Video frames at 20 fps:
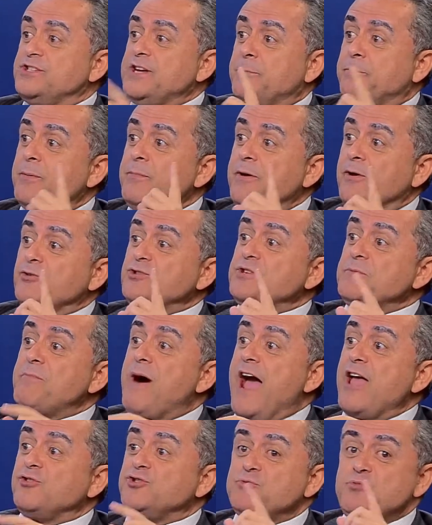Dia 1 de
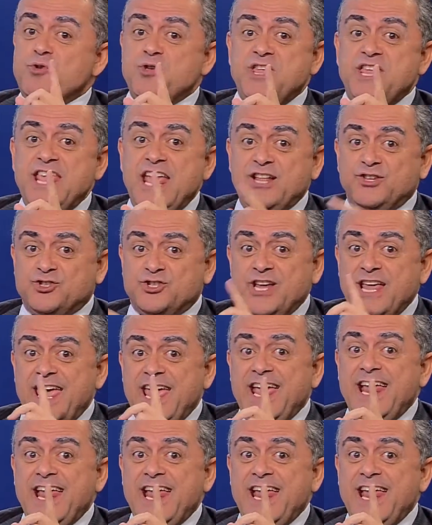maio de 1500,